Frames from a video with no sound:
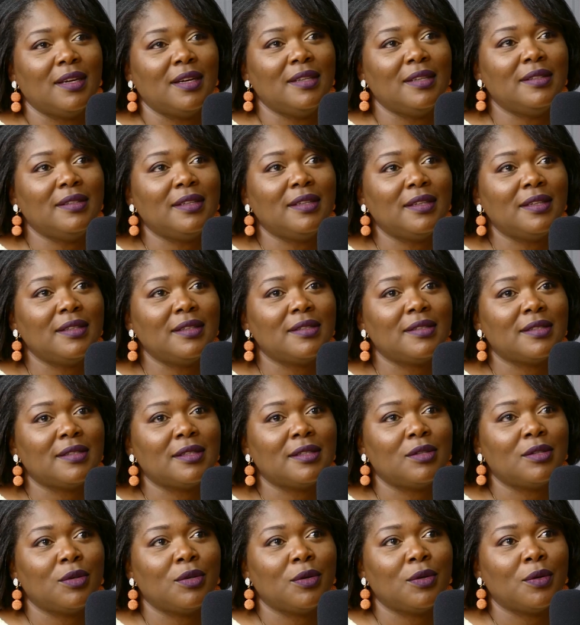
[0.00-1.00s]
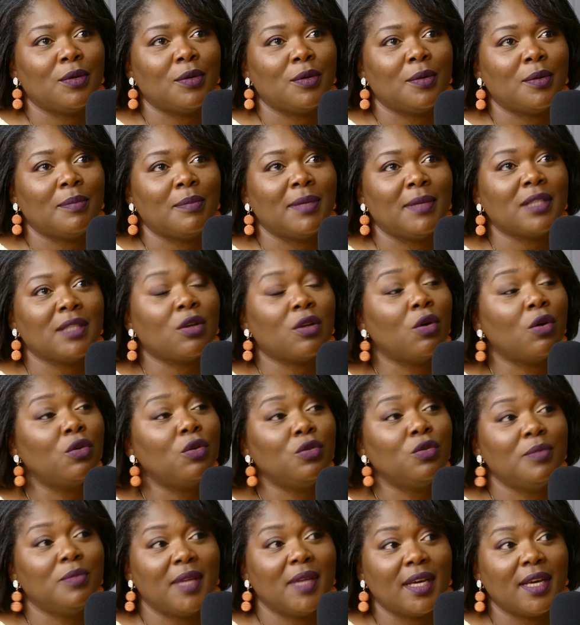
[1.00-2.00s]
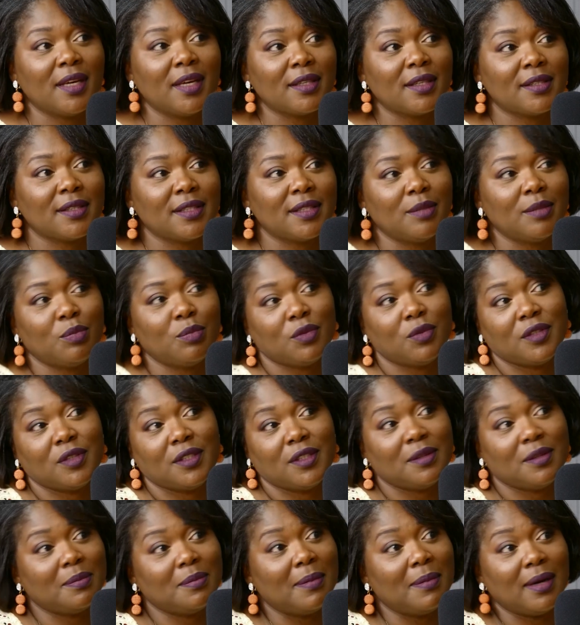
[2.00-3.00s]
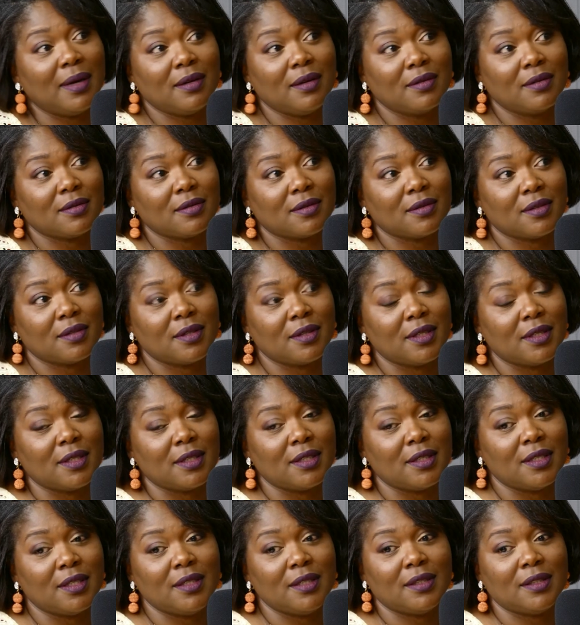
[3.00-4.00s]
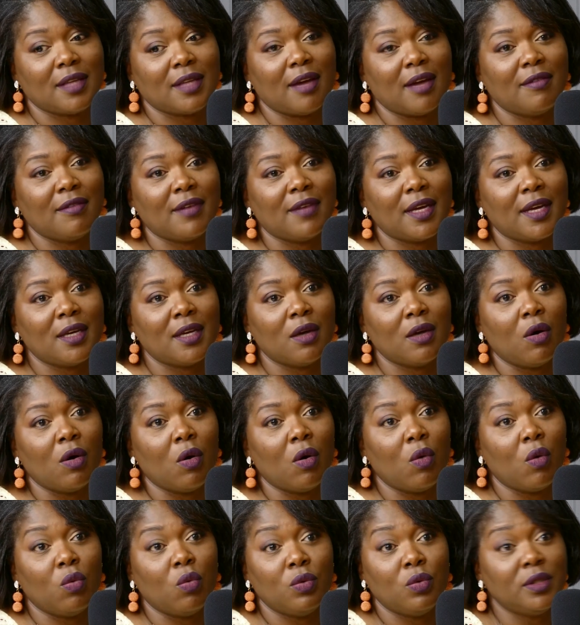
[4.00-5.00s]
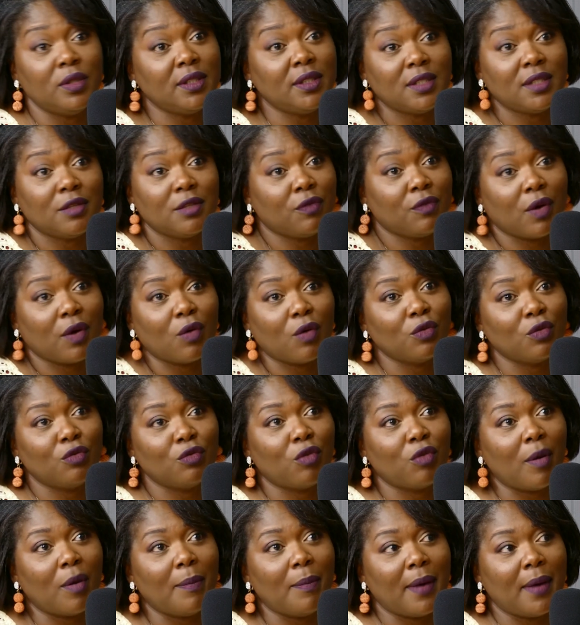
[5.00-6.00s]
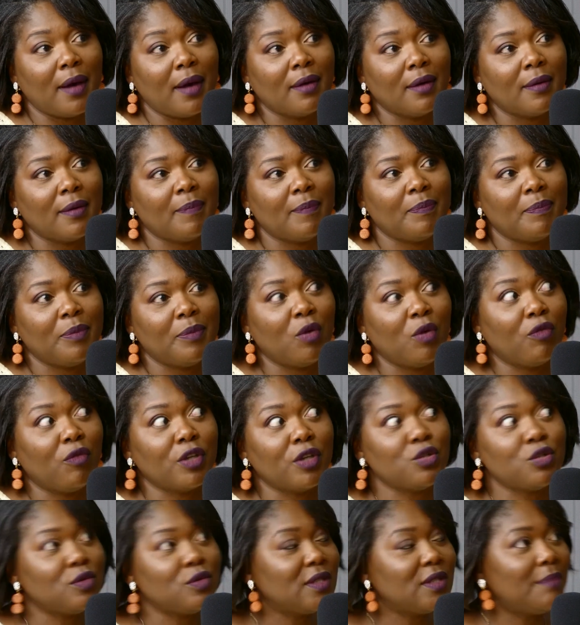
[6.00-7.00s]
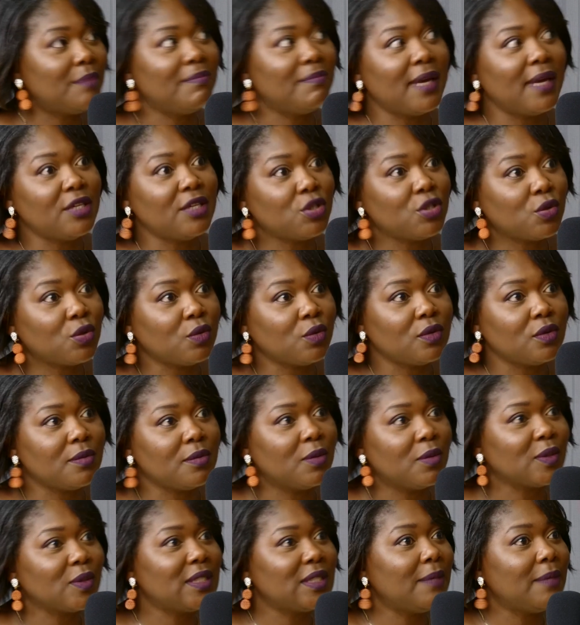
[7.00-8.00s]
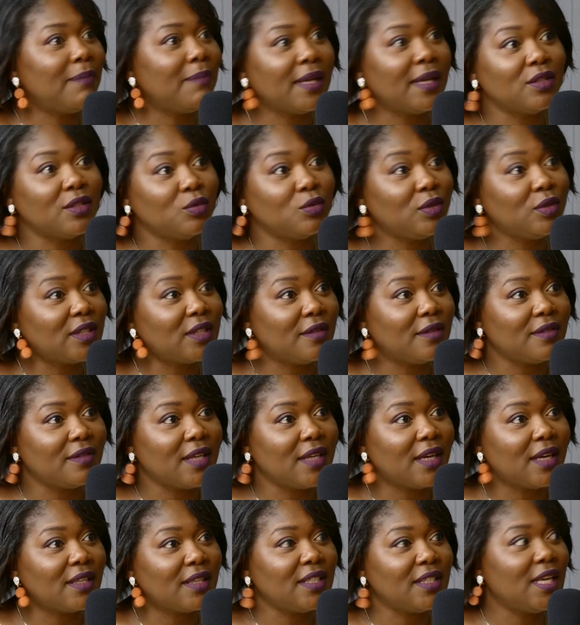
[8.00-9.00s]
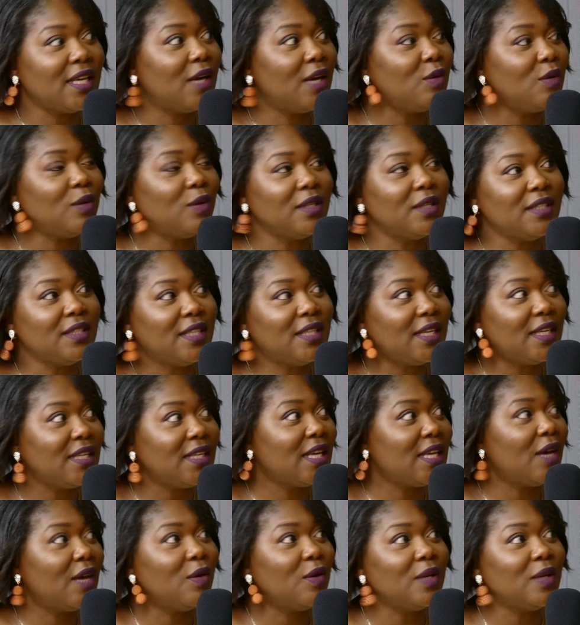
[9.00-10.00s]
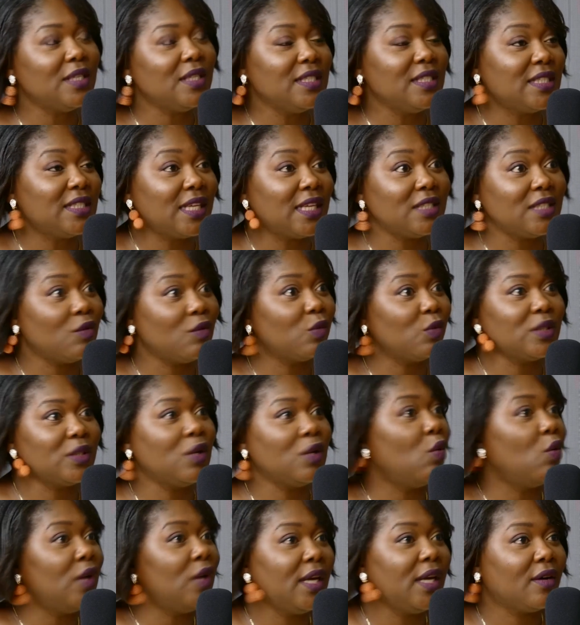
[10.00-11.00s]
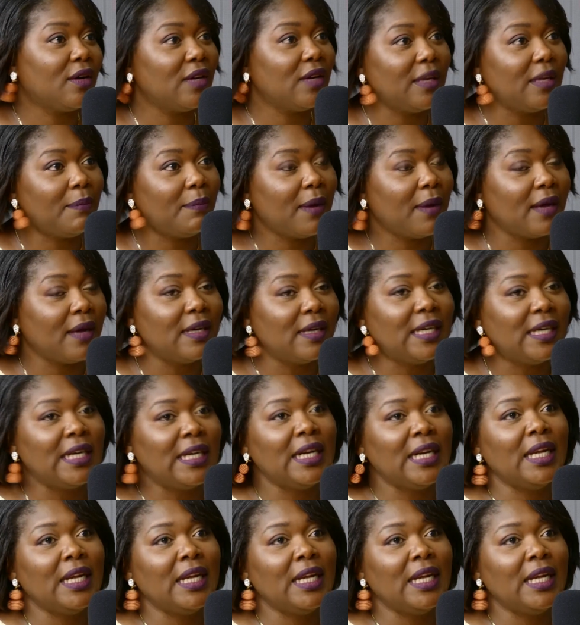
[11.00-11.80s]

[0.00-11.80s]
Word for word: L'idée, c'est de mettre en lumière ces petites mains qui travaillent en coulisses, des fois qu'on ne voit pas, on voit juste des belles choses, mais on ne sait pas d'où ça vient, qui a eu l'idée, qui a eu l'initiative. On ne les connaît pas.